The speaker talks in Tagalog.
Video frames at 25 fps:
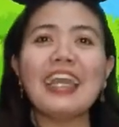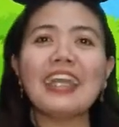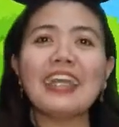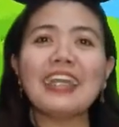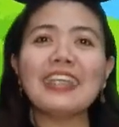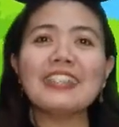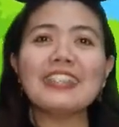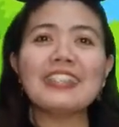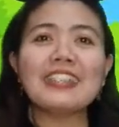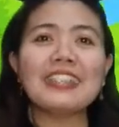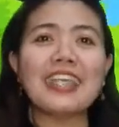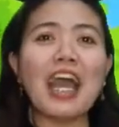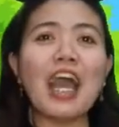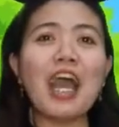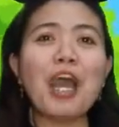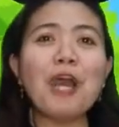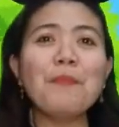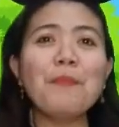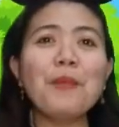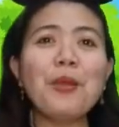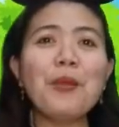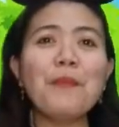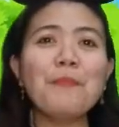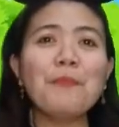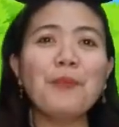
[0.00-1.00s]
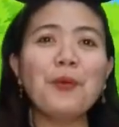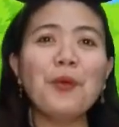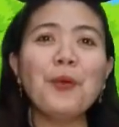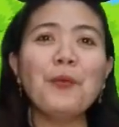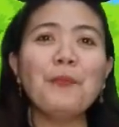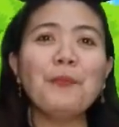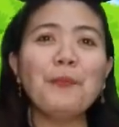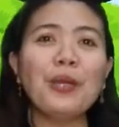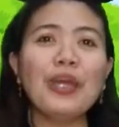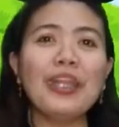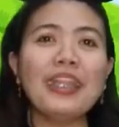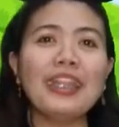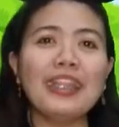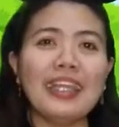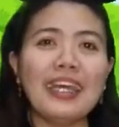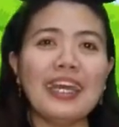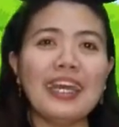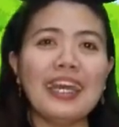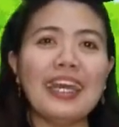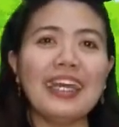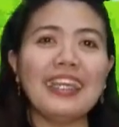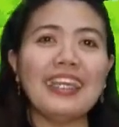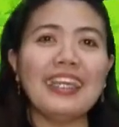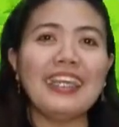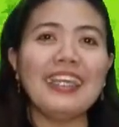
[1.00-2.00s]
Kasama mo
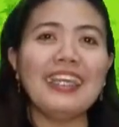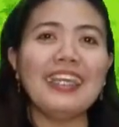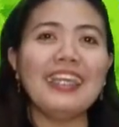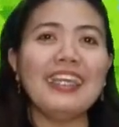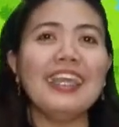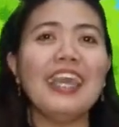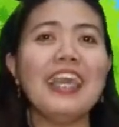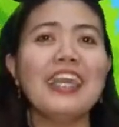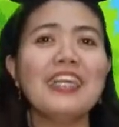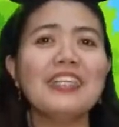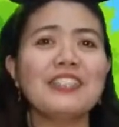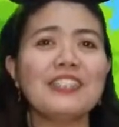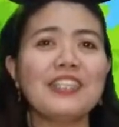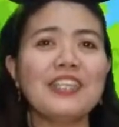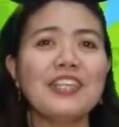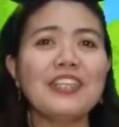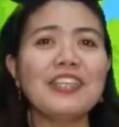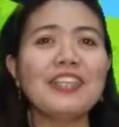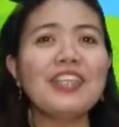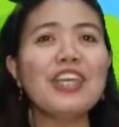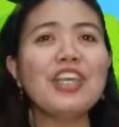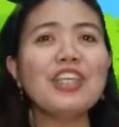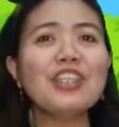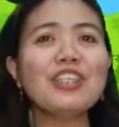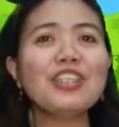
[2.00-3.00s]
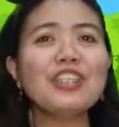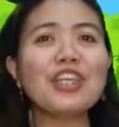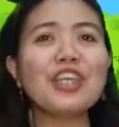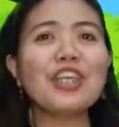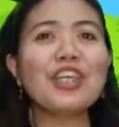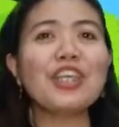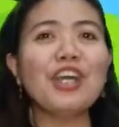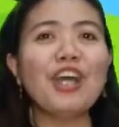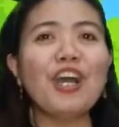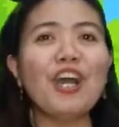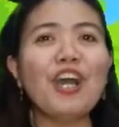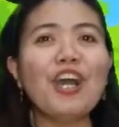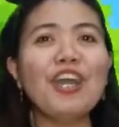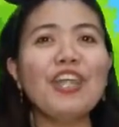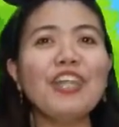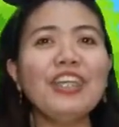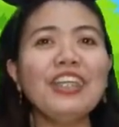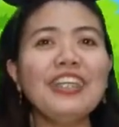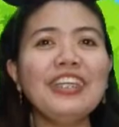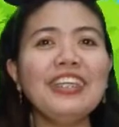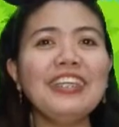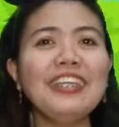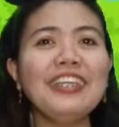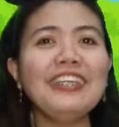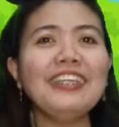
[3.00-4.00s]
palagi si Teacher
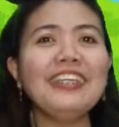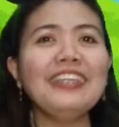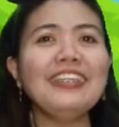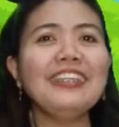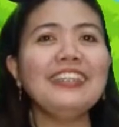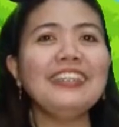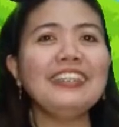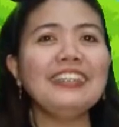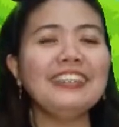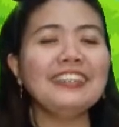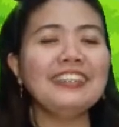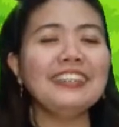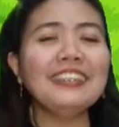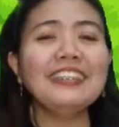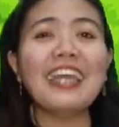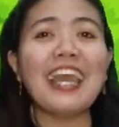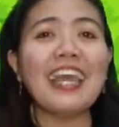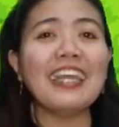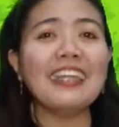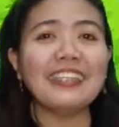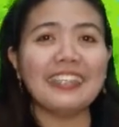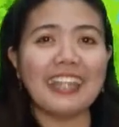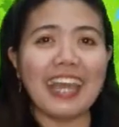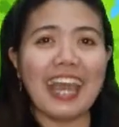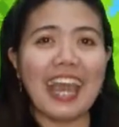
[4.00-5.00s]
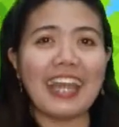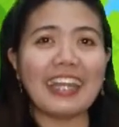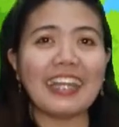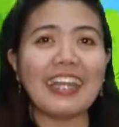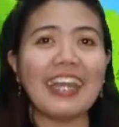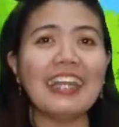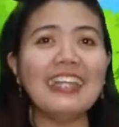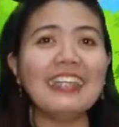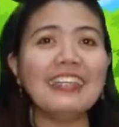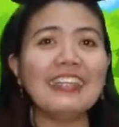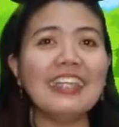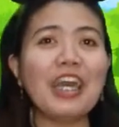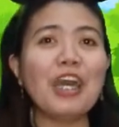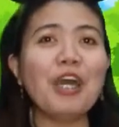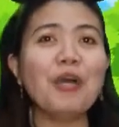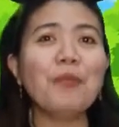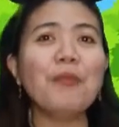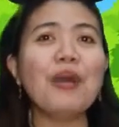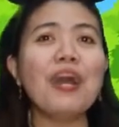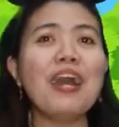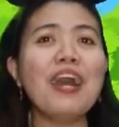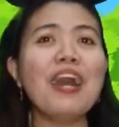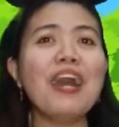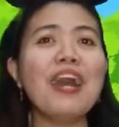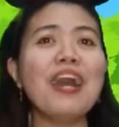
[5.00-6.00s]
Arlene. Handa ka na
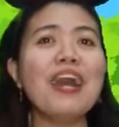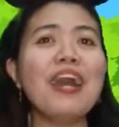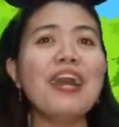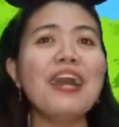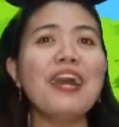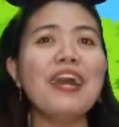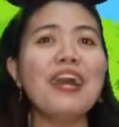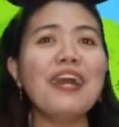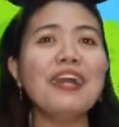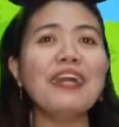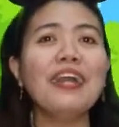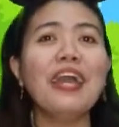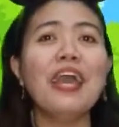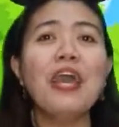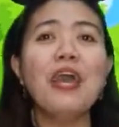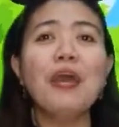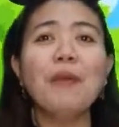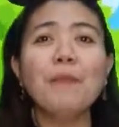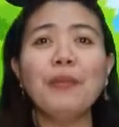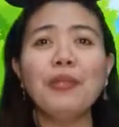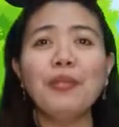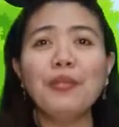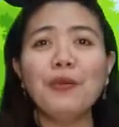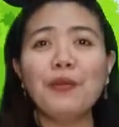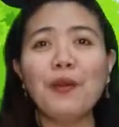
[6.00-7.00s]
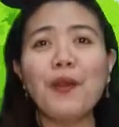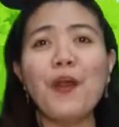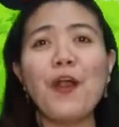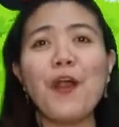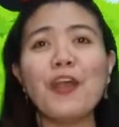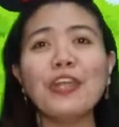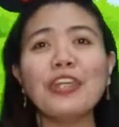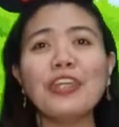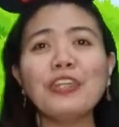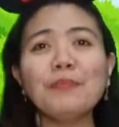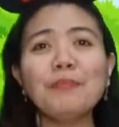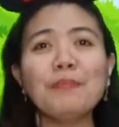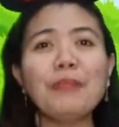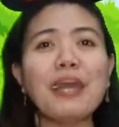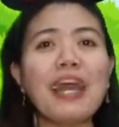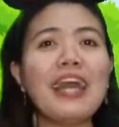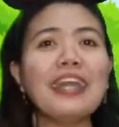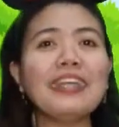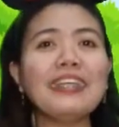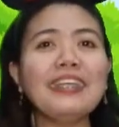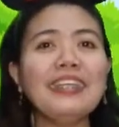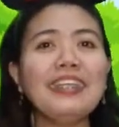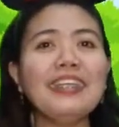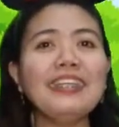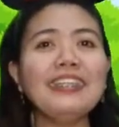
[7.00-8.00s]
bang manood at
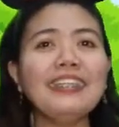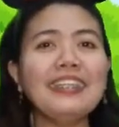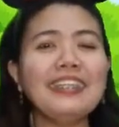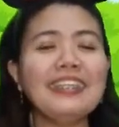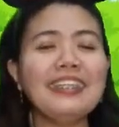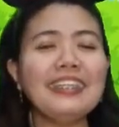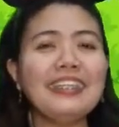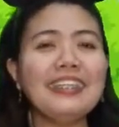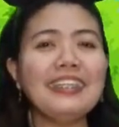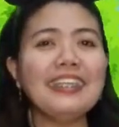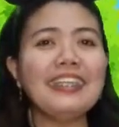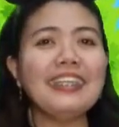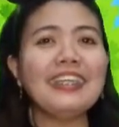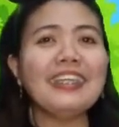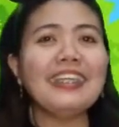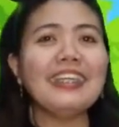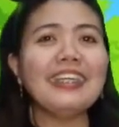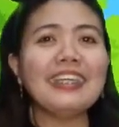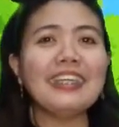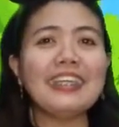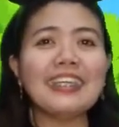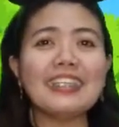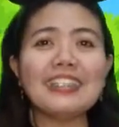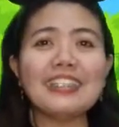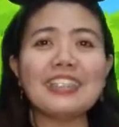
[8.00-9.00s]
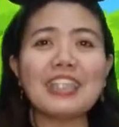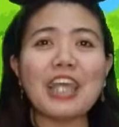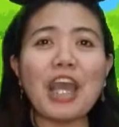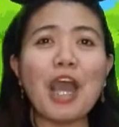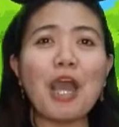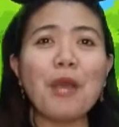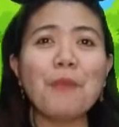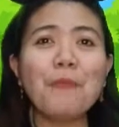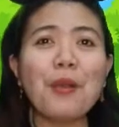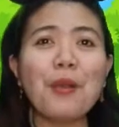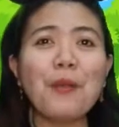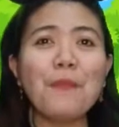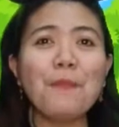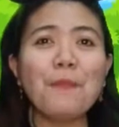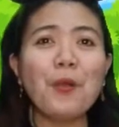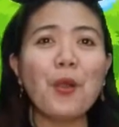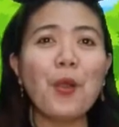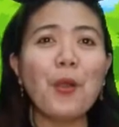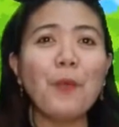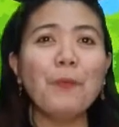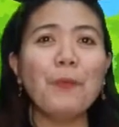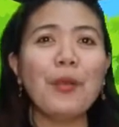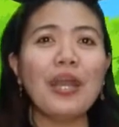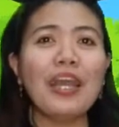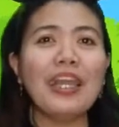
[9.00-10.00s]
makinig? Kasama
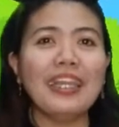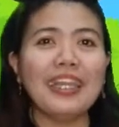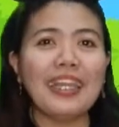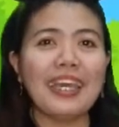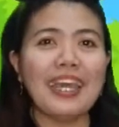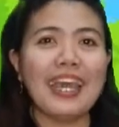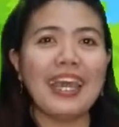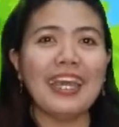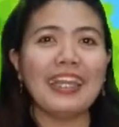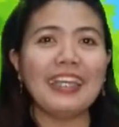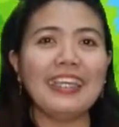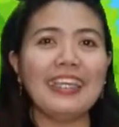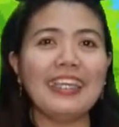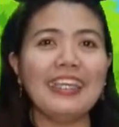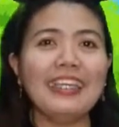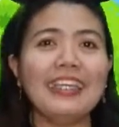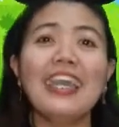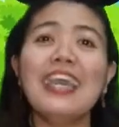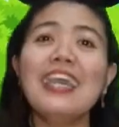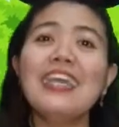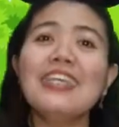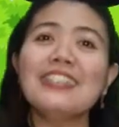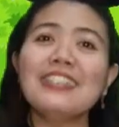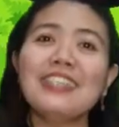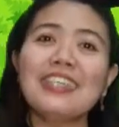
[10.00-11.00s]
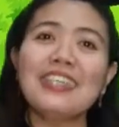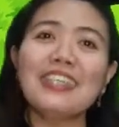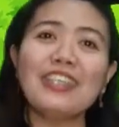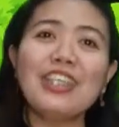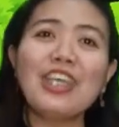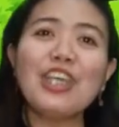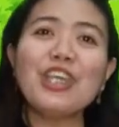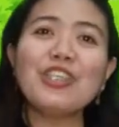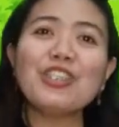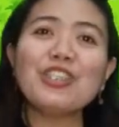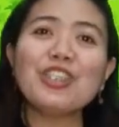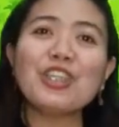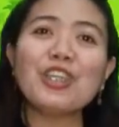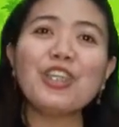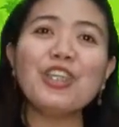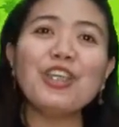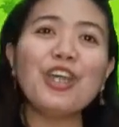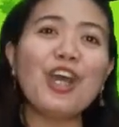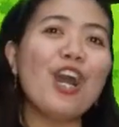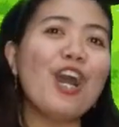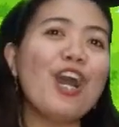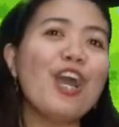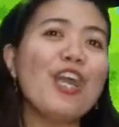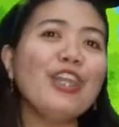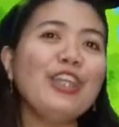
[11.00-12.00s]
mo palagi si
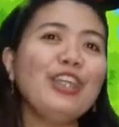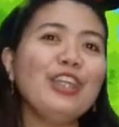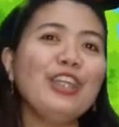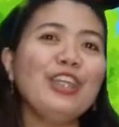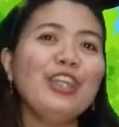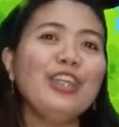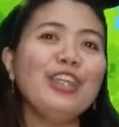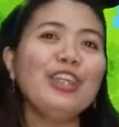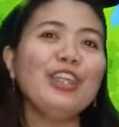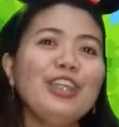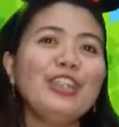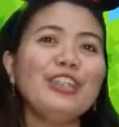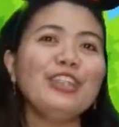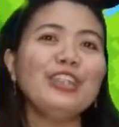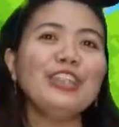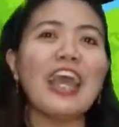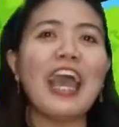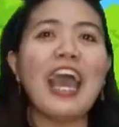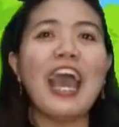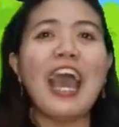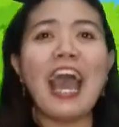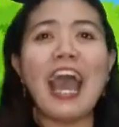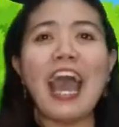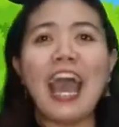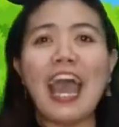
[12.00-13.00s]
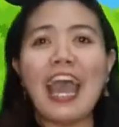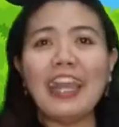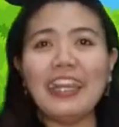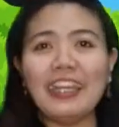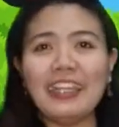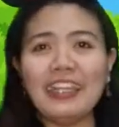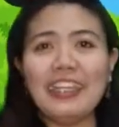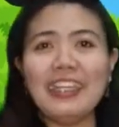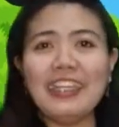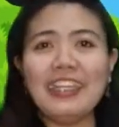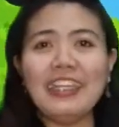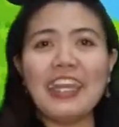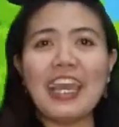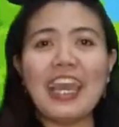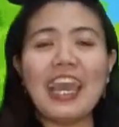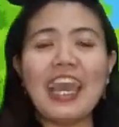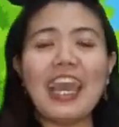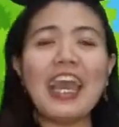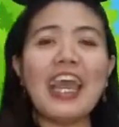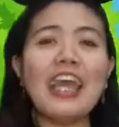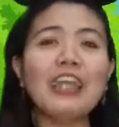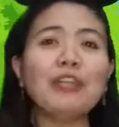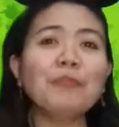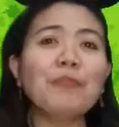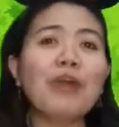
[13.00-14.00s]
Teacher Arlene.
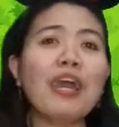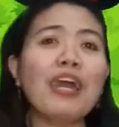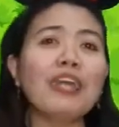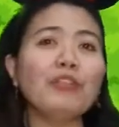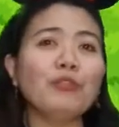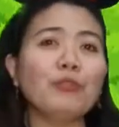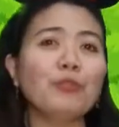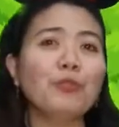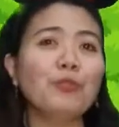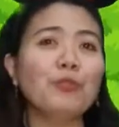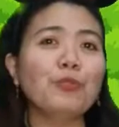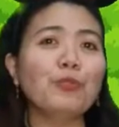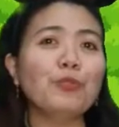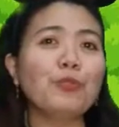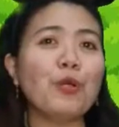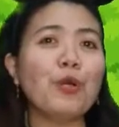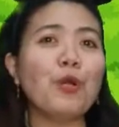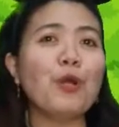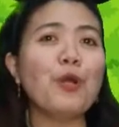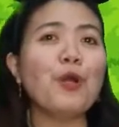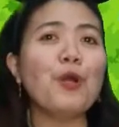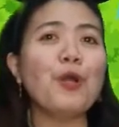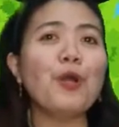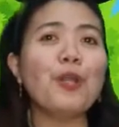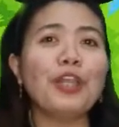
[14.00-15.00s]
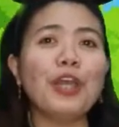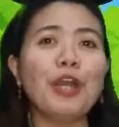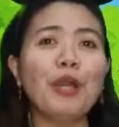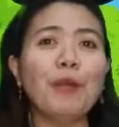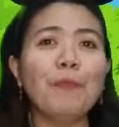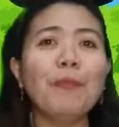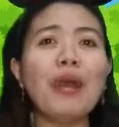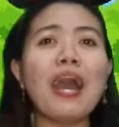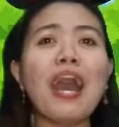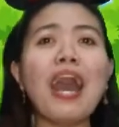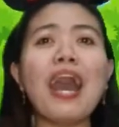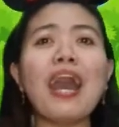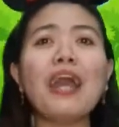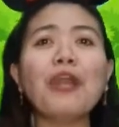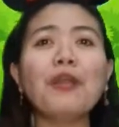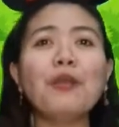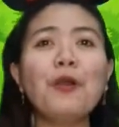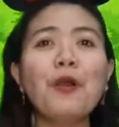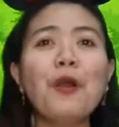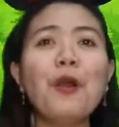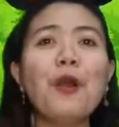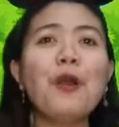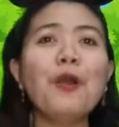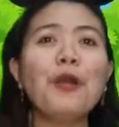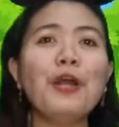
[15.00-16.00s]
Halina at matuto ng
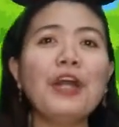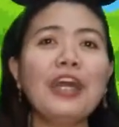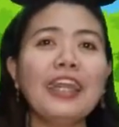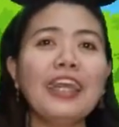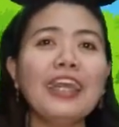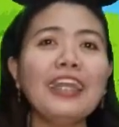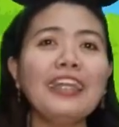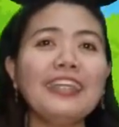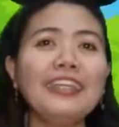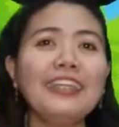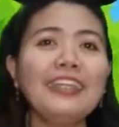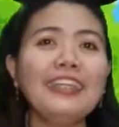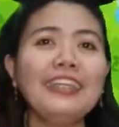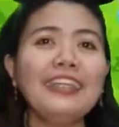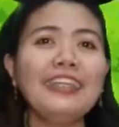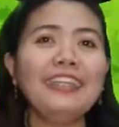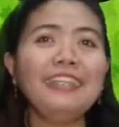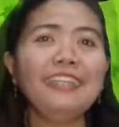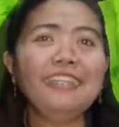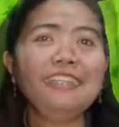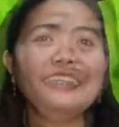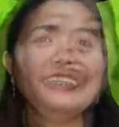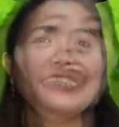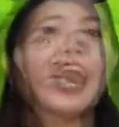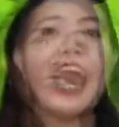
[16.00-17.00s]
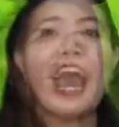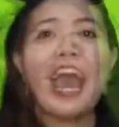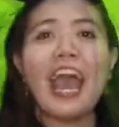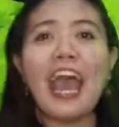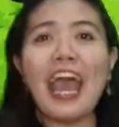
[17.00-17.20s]
bagong arali.